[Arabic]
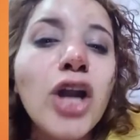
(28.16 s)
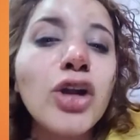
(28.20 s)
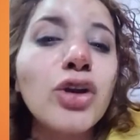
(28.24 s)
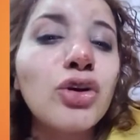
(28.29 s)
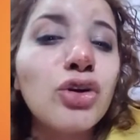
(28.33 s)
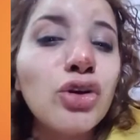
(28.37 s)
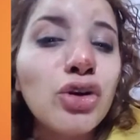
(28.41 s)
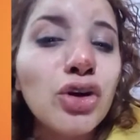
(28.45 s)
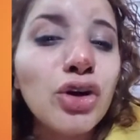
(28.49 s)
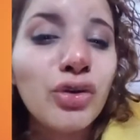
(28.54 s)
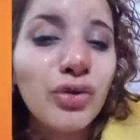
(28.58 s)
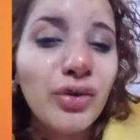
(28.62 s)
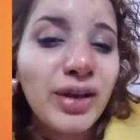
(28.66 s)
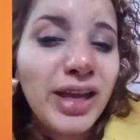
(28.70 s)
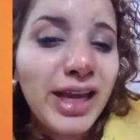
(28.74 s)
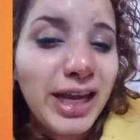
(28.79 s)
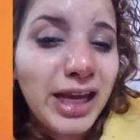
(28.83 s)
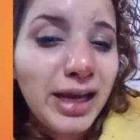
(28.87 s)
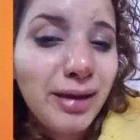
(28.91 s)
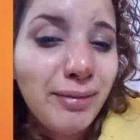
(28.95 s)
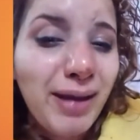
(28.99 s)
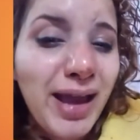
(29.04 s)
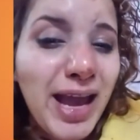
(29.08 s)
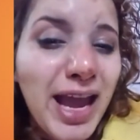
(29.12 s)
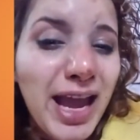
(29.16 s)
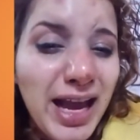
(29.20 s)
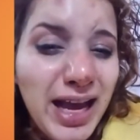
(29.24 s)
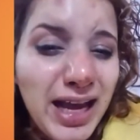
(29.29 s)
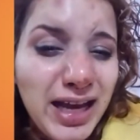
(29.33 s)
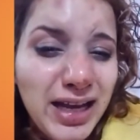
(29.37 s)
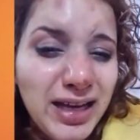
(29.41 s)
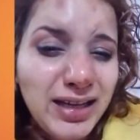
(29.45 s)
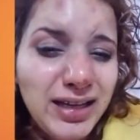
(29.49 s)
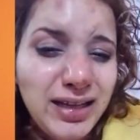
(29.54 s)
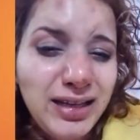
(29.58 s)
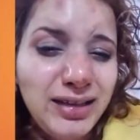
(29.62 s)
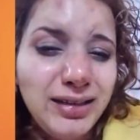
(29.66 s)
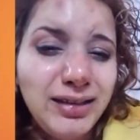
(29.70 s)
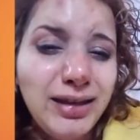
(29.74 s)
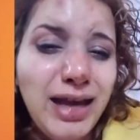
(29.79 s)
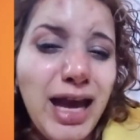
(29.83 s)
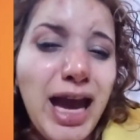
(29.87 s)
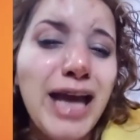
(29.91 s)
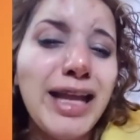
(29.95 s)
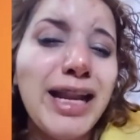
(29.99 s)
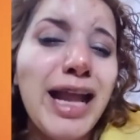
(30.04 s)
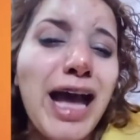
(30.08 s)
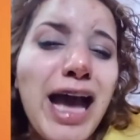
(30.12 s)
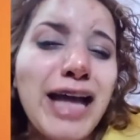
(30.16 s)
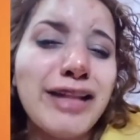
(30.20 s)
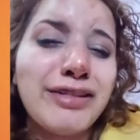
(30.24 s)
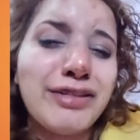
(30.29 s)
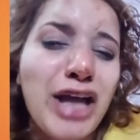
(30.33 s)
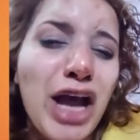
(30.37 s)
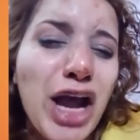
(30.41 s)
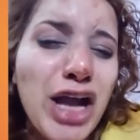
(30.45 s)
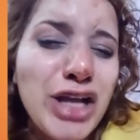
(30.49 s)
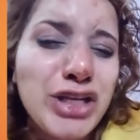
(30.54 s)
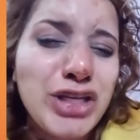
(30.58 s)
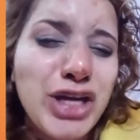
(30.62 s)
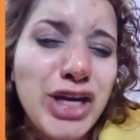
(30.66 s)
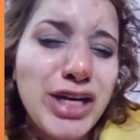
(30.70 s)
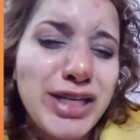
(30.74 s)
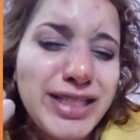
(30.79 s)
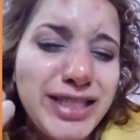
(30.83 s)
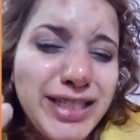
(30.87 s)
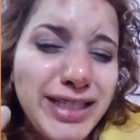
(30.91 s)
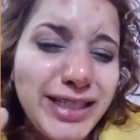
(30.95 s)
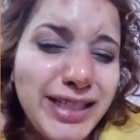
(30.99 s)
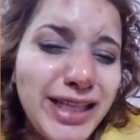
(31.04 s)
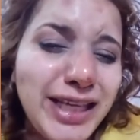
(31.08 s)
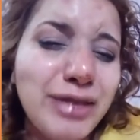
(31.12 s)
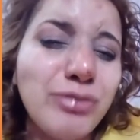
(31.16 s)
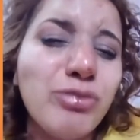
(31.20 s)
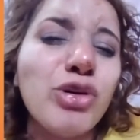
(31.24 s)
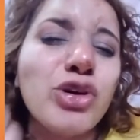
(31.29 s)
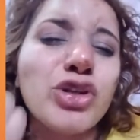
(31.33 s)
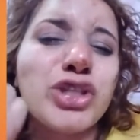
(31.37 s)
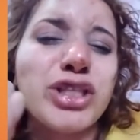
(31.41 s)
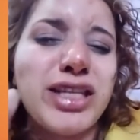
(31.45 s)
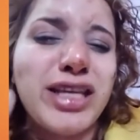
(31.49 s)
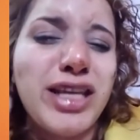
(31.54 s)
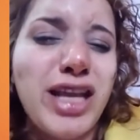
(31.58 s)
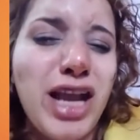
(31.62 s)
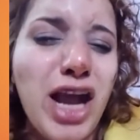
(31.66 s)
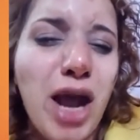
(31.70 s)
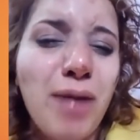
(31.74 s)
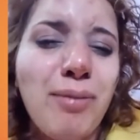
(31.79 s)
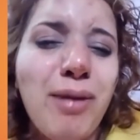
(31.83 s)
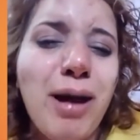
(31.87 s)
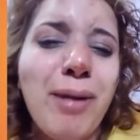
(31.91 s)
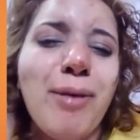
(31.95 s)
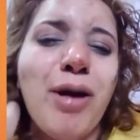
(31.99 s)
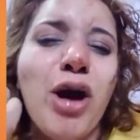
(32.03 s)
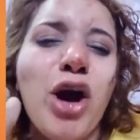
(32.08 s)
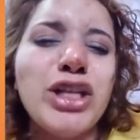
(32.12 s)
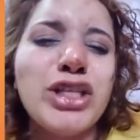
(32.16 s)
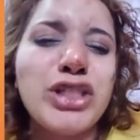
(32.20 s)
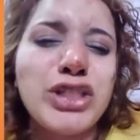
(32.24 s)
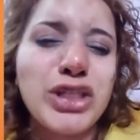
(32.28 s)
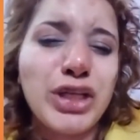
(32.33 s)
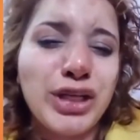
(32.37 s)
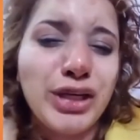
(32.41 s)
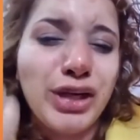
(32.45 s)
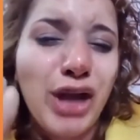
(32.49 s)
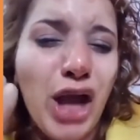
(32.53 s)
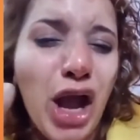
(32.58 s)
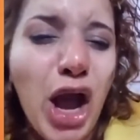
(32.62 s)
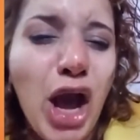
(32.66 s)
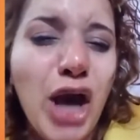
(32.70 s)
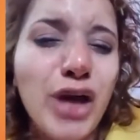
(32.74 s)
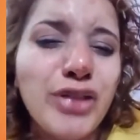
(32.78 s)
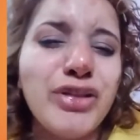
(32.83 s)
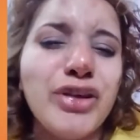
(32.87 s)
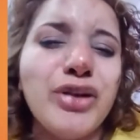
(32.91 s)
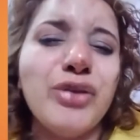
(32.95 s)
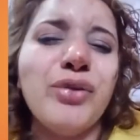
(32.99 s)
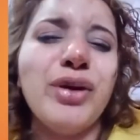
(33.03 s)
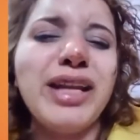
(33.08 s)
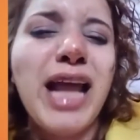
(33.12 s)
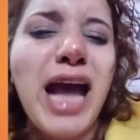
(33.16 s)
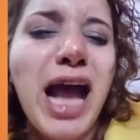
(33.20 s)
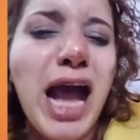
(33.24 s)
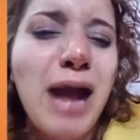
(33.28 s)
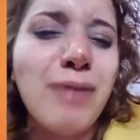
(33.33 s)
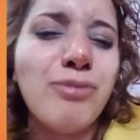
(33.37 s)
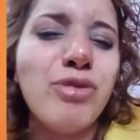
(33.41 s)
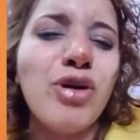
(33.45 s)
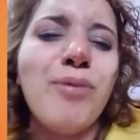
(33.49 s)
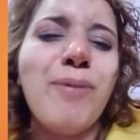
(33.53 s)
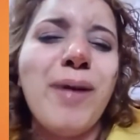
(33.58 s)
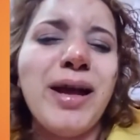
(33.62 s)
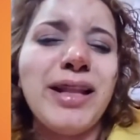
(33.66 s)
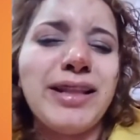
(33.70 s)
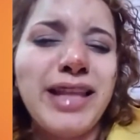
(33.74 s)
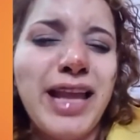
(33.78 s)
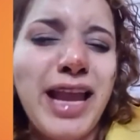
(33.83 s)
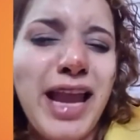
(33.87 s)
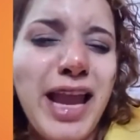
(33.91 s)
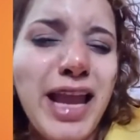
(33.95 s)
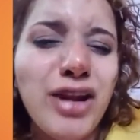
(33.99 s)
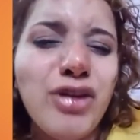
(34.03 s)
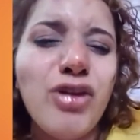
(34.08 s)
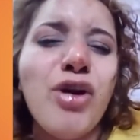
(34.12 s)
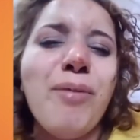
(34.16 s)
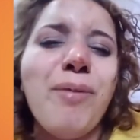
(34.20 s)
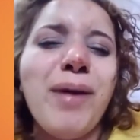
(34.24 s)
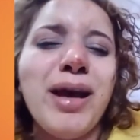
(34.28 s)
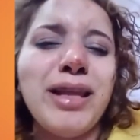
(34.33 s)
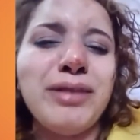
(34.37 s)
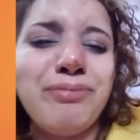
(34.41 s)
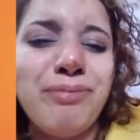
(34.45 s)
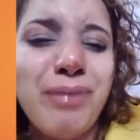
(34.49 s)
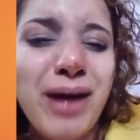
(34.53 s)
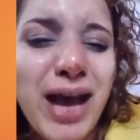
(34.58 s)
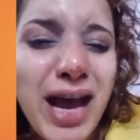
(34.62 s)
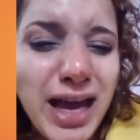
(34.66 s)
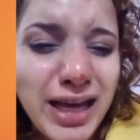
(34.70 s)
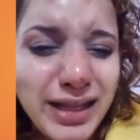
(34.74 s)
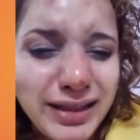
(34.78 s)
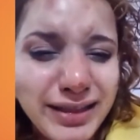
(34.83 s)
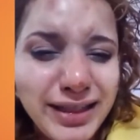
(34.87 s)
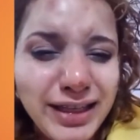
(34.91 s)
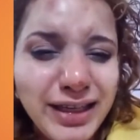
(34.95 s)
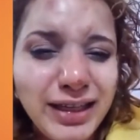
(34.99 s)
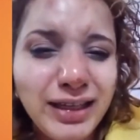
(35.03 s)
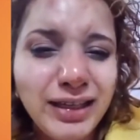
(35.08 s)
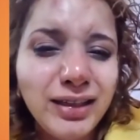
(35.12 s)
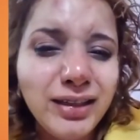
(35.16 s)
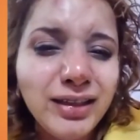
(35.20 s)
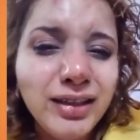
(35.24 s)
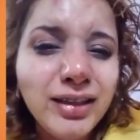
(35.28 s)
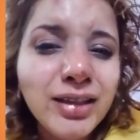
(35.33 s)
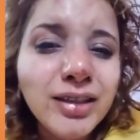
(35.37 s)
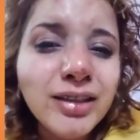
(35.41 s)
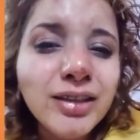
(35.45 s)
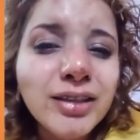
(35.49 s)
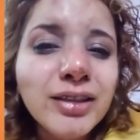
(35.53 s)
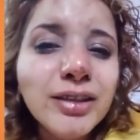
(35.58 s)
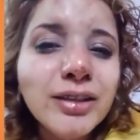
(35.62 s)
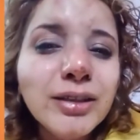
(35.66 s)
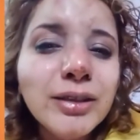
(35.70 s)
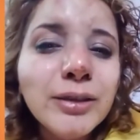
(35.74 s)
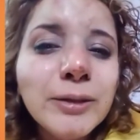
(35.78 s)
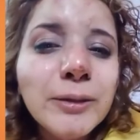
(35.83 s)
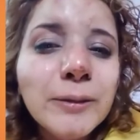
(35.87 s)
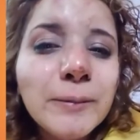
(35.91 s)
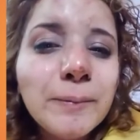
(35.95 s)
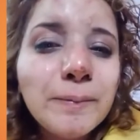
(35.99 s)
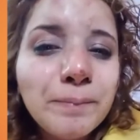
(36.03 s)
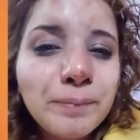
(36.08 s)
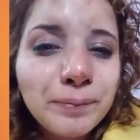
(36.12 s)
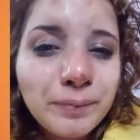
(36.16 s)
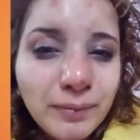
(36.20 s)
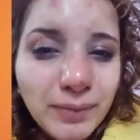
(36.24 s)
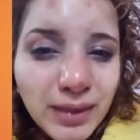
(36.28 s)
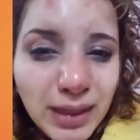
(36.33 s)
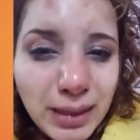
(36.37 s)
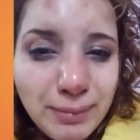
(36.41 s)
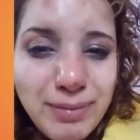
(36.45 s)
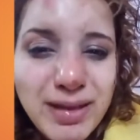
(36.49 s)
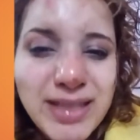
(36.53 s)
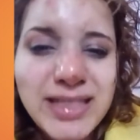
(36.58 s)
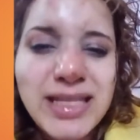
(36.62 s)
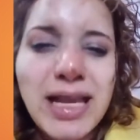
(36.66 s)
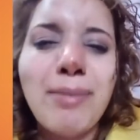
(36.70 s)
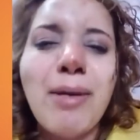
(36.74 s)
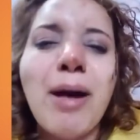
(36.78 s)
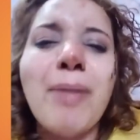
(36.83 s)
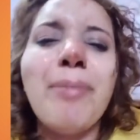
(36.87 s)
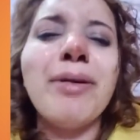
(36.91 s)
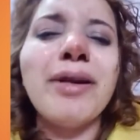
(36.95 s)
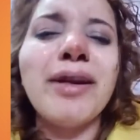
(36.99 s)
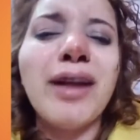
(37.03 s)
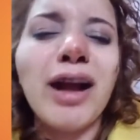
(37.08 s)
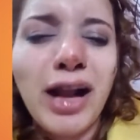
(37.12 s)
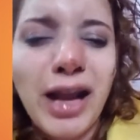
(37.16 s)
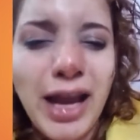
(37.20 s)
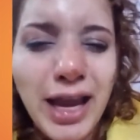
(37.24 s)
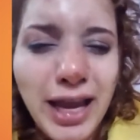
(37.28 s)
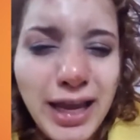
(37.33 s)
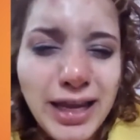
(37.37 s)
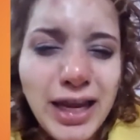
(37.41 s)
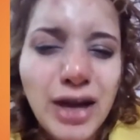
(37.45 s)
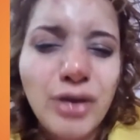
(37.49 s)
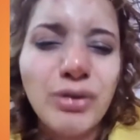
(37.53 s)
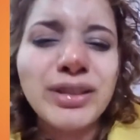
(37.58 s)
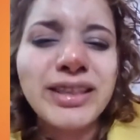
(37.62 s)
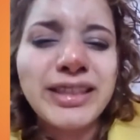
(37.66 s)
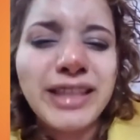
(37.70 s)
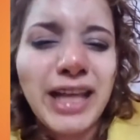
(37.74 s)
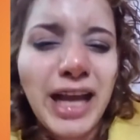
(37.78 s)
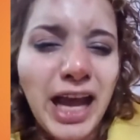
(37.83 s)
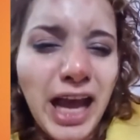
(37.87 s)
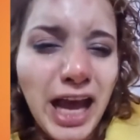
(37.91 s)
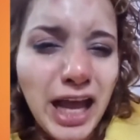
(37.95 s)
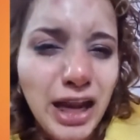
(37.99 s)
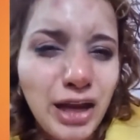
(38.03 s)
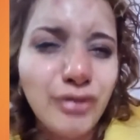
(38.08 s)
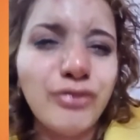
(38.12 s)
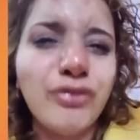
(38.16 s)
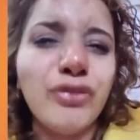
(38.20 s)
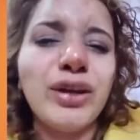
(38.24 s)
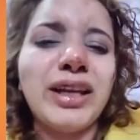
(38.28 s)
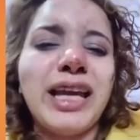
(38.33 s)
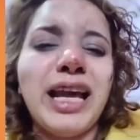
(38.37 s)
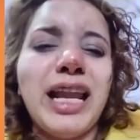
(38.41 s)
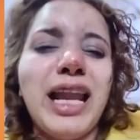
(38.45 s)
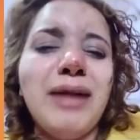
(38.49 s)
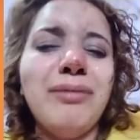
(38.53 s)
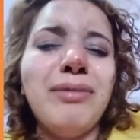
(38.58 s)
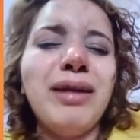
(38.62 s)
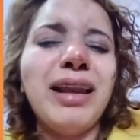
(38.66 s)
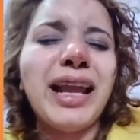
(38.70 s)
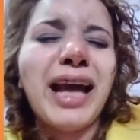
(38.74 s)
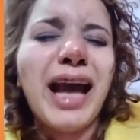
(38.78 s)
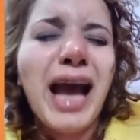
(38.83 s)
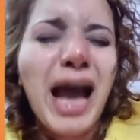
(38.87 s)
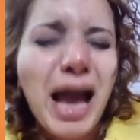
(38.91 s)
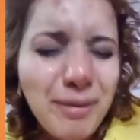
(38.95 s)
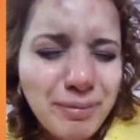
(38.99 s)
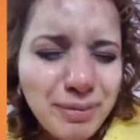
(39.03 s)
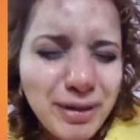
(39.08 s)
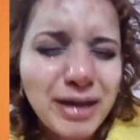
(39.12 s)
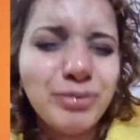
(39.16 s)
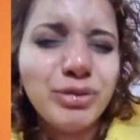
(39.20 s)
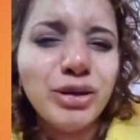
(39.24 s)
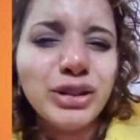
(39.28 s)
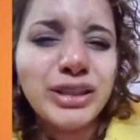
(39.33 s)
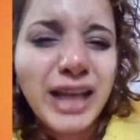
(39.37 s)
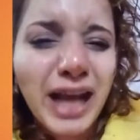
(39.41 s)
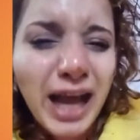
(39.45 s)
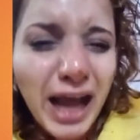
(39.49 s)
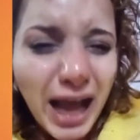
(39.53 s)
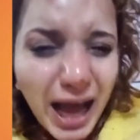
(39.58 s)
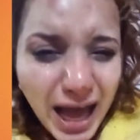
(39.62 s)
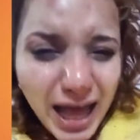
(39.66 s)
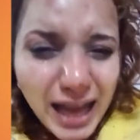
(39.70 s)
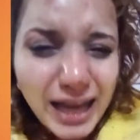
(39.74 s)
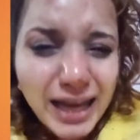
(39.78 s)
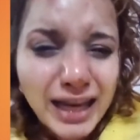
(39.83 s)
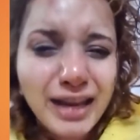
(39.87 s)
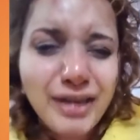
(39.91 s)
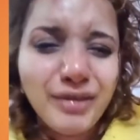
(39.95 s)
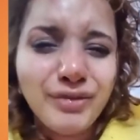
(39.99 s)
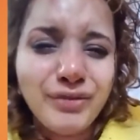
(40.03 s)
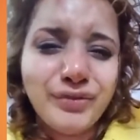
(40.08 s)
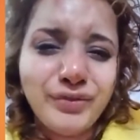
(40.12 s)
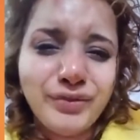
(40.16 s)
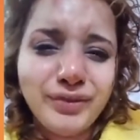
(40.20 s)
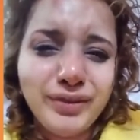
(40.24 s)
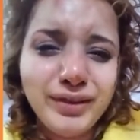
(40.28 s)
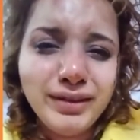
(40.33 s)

أرجوكوا يا جماعة انا قعدت عشر سنين مطيعة ما بقولش غير حاضر ونعم وبتان وبتبهدل بسبب الرجعية والتخلف والكلام الغبي المتخلف